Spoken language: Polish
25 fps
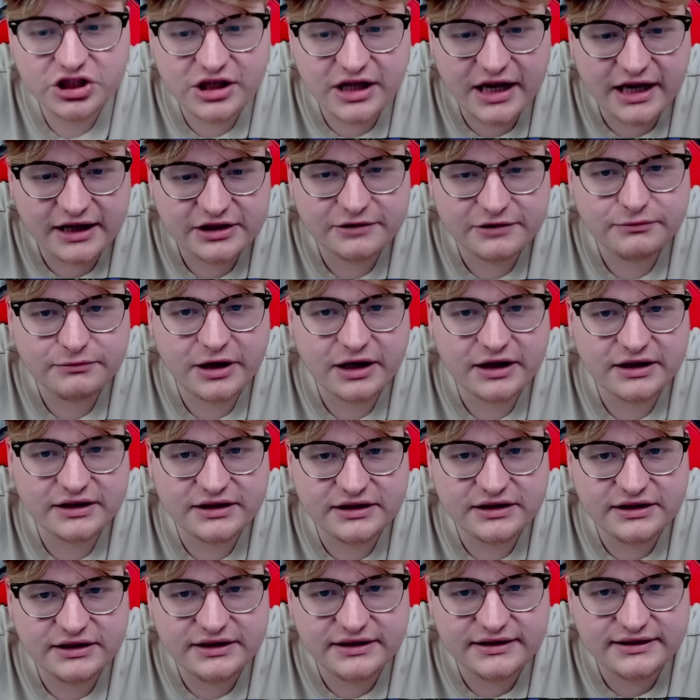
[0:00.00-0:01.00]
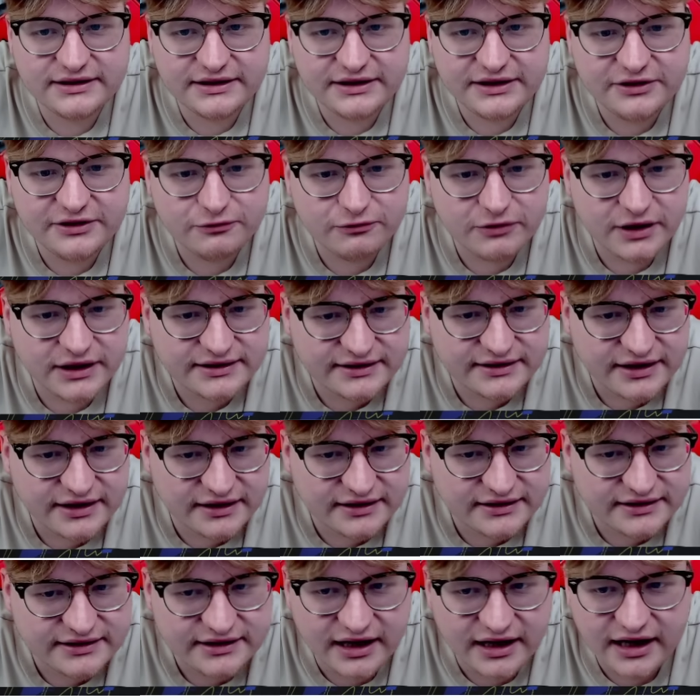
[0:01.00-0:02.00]
landmark is in western
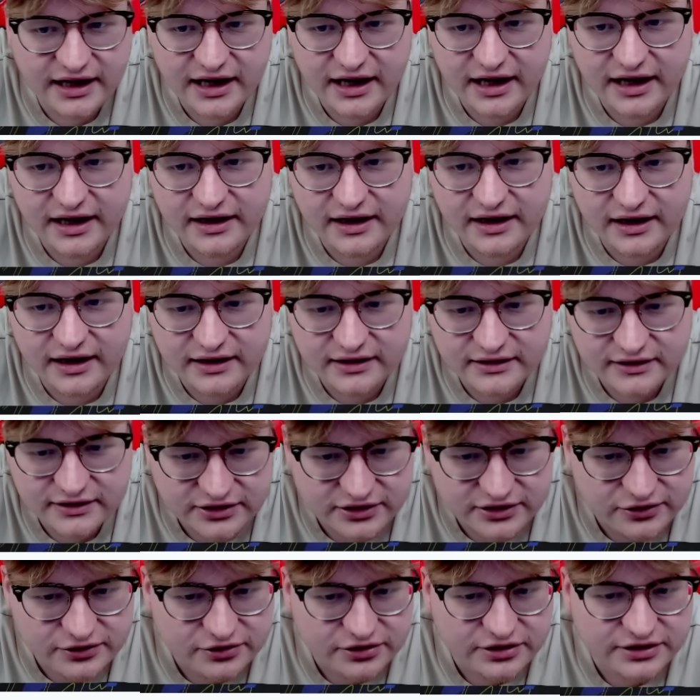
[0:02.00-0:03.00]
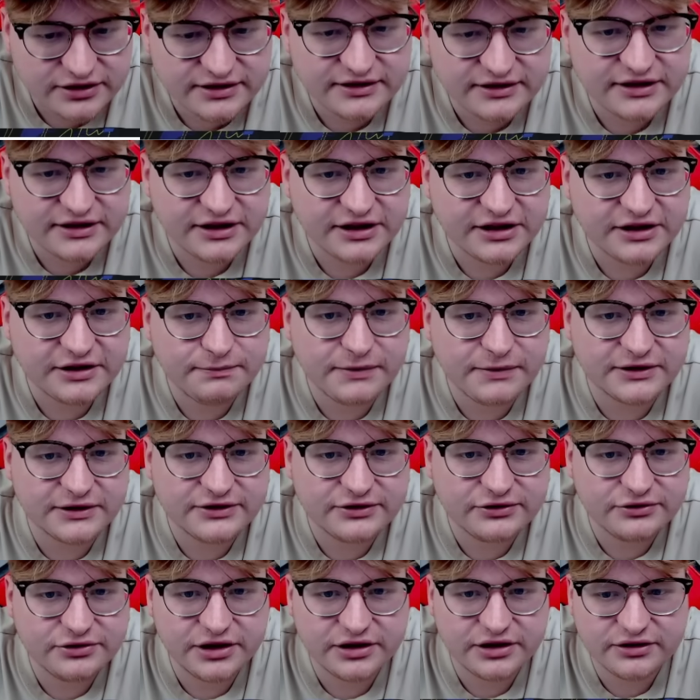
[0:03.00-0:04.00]
Sahara? Który z tych
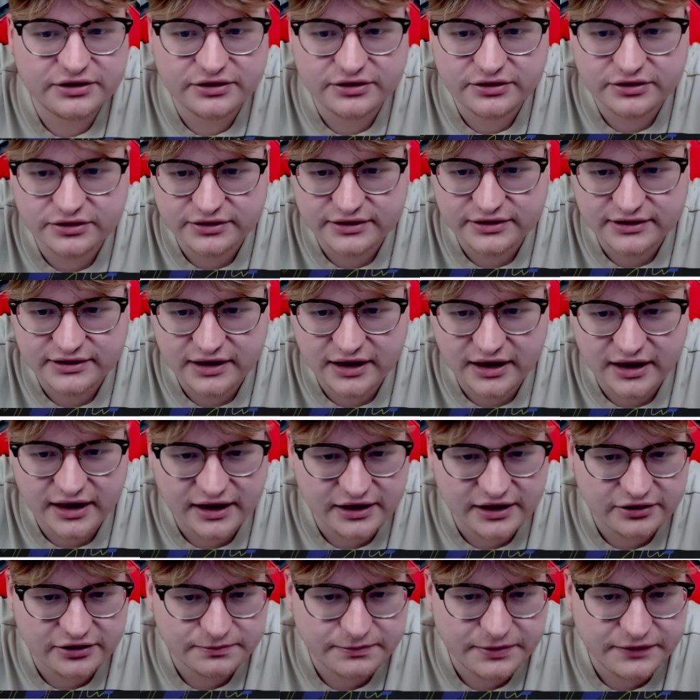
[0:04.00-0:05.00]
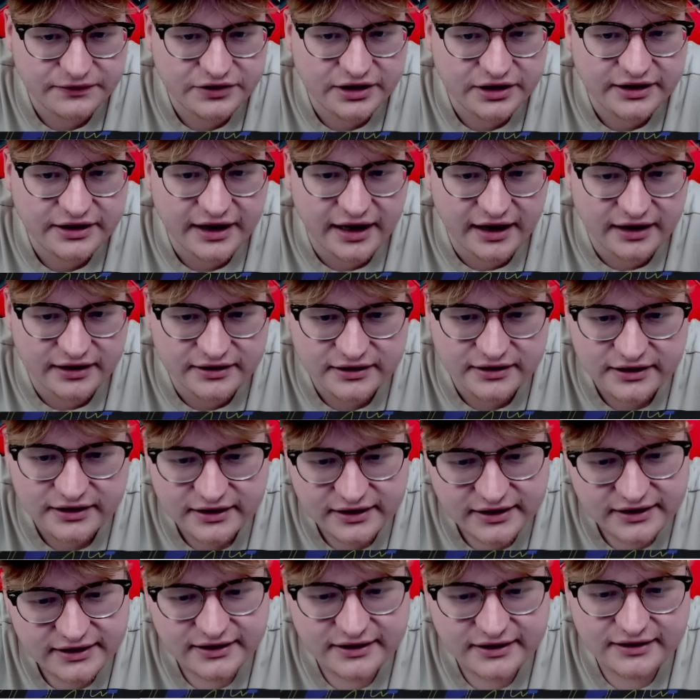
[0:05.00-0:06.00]
pasuje do Sahary? No pewnie ten.
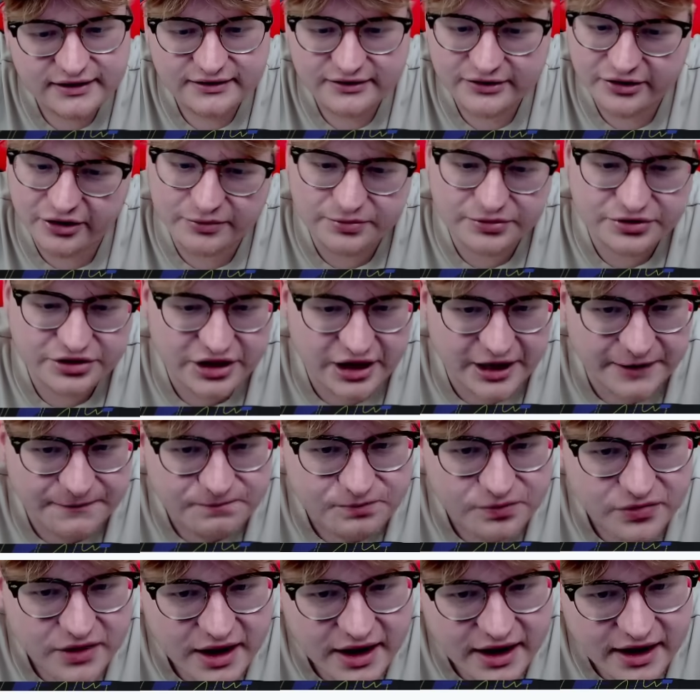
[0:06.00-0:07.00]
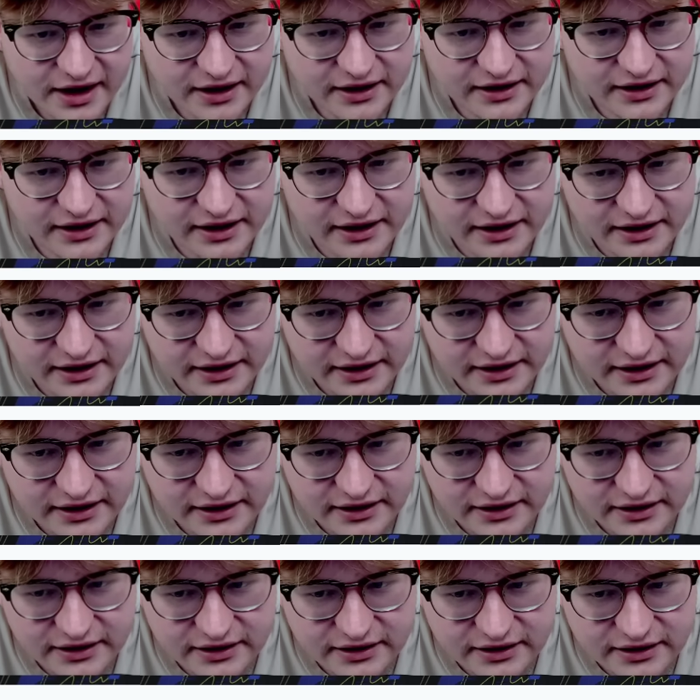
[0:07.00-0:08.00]
Dobrze. Eee,
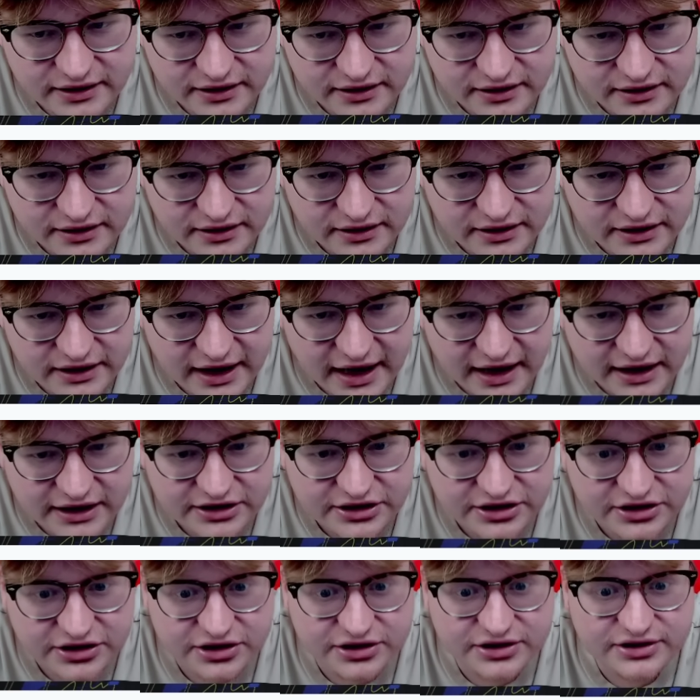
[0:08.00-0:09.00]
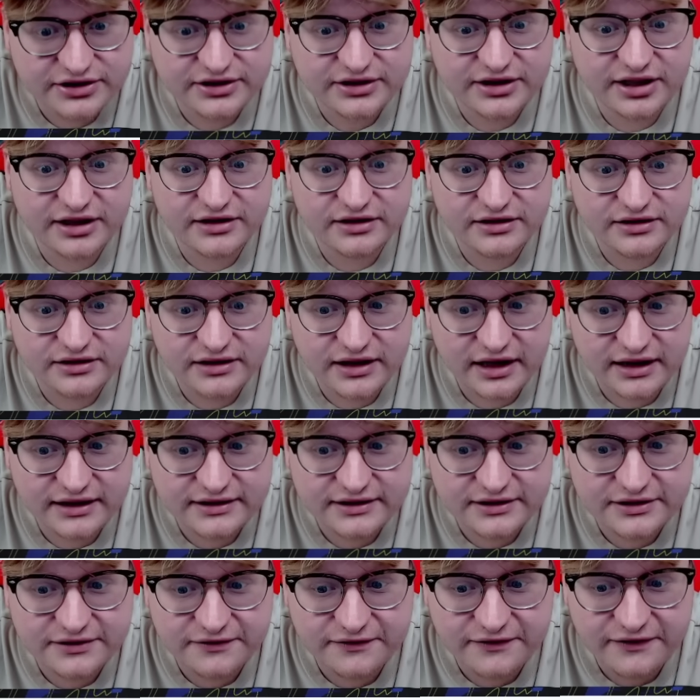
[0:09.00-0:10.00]
jaki jest ten
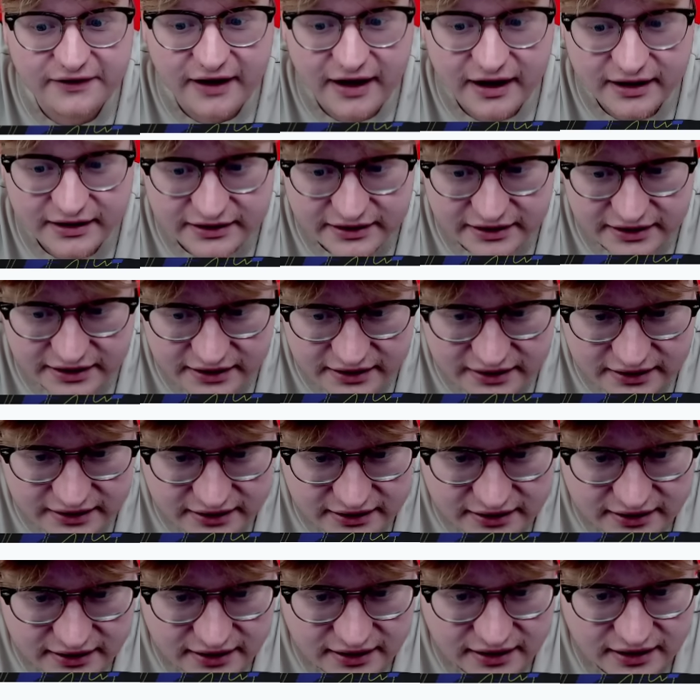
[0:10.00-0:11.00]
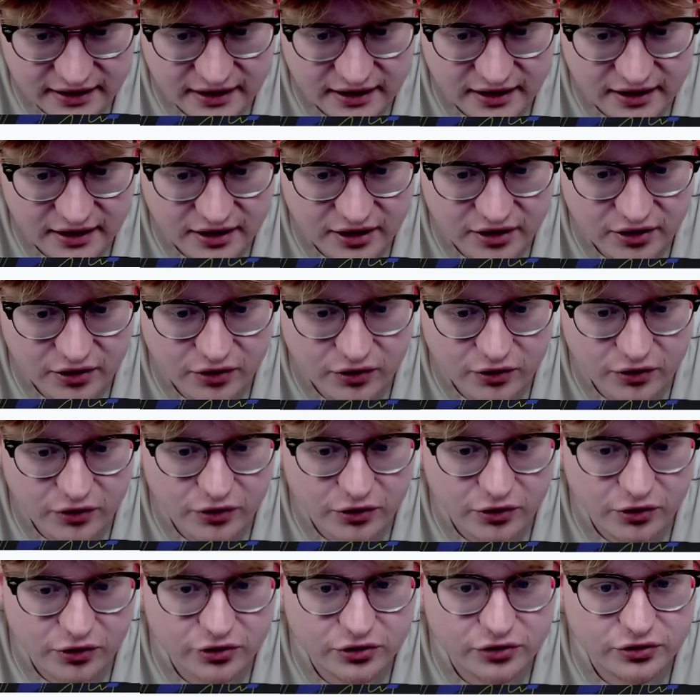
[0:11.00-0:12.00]
nazywany?
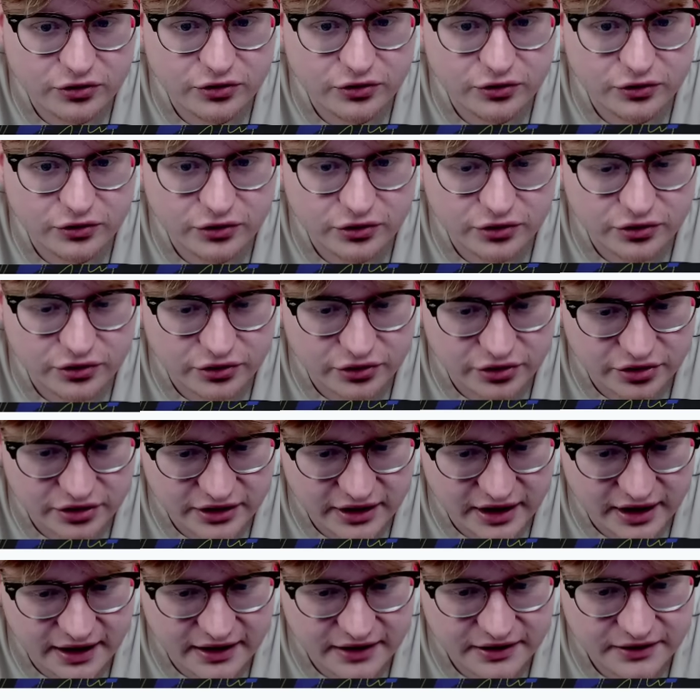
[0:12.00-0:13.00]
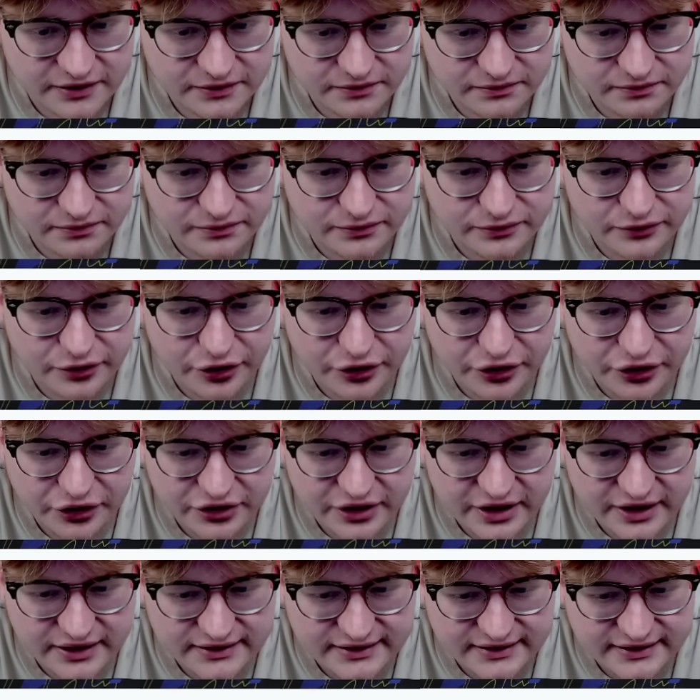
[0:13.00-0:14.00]
O kurde.
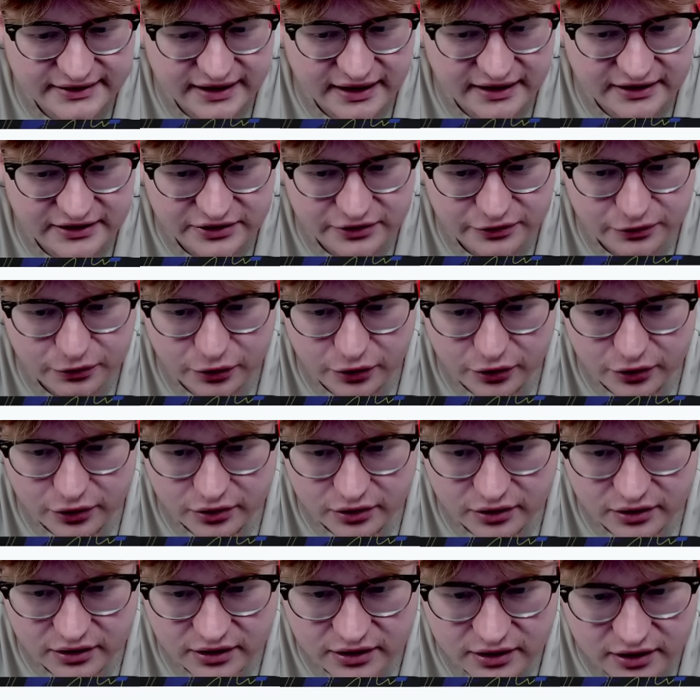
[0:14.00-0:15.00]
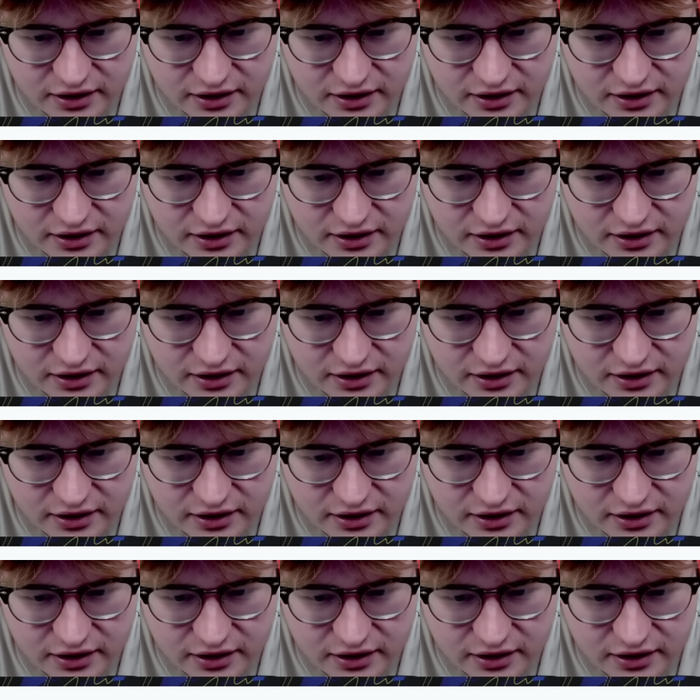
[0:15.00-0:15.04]
Moroccan Sandwall.